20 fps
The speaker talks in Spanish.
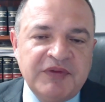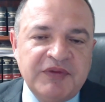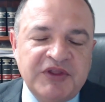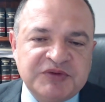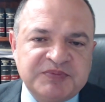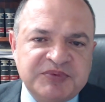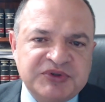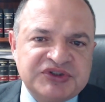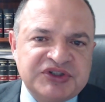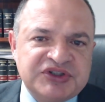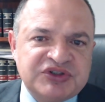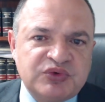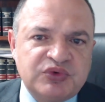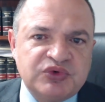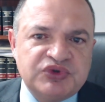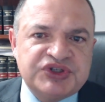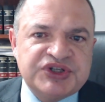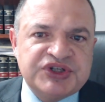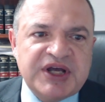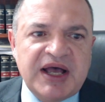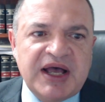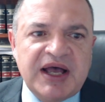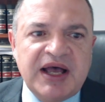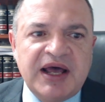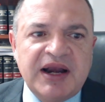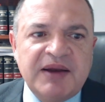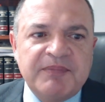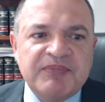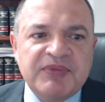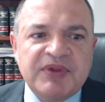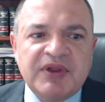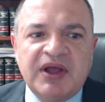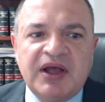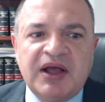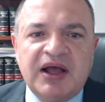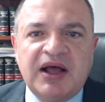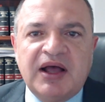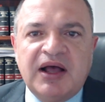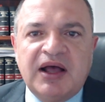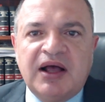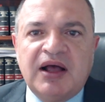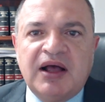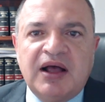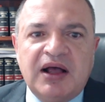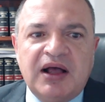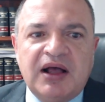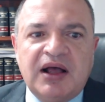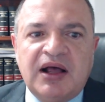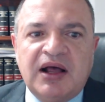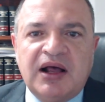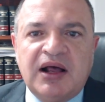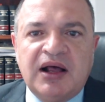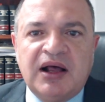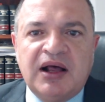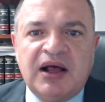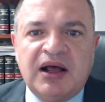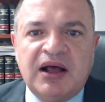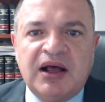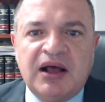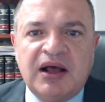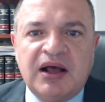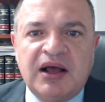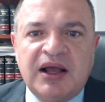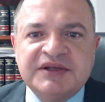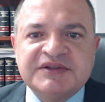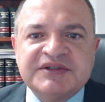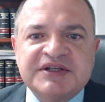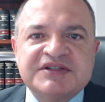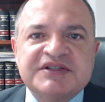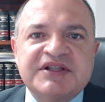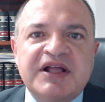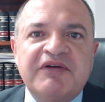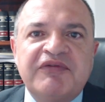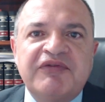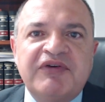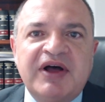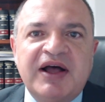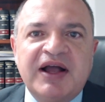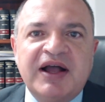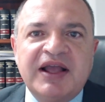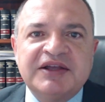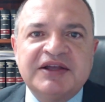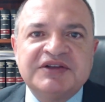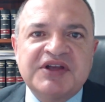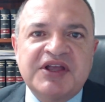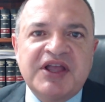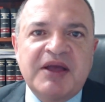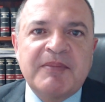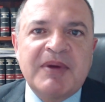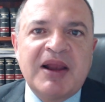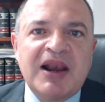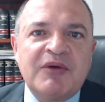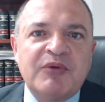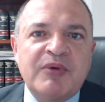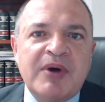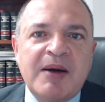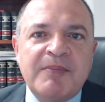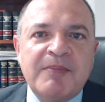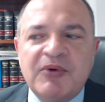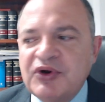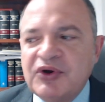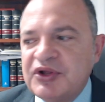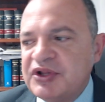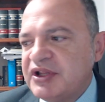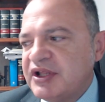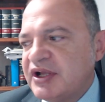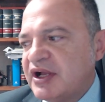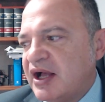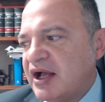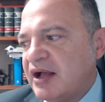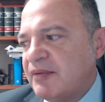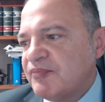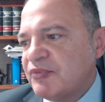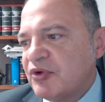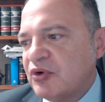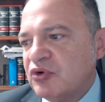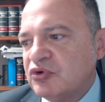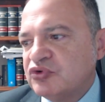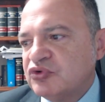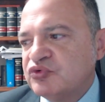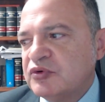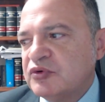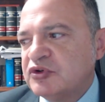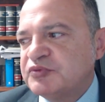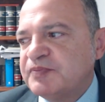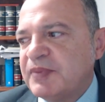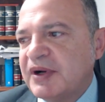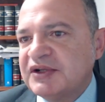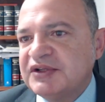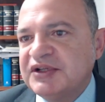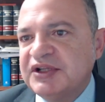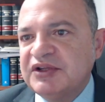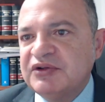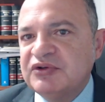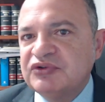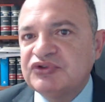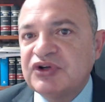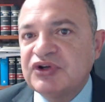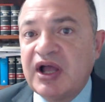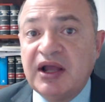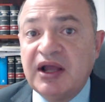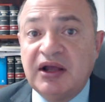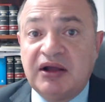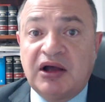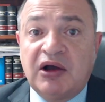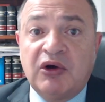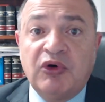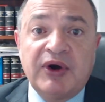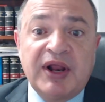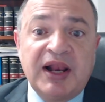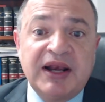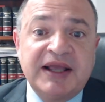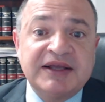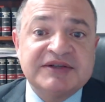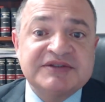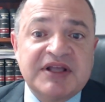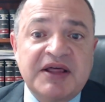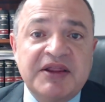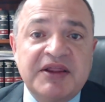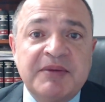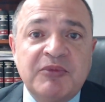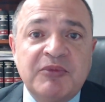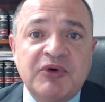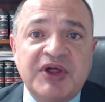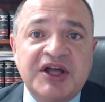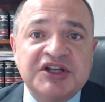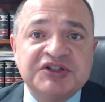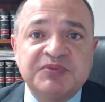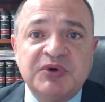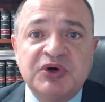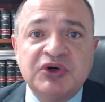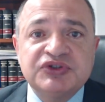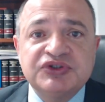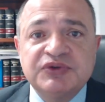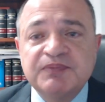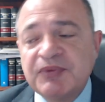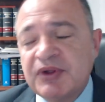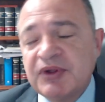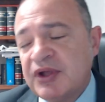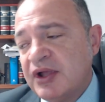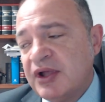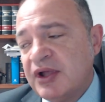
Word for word: después de escuchar a, esta estafa que se llama la nueva política o los nuevos partidos, ahora el que está de moda es Vox,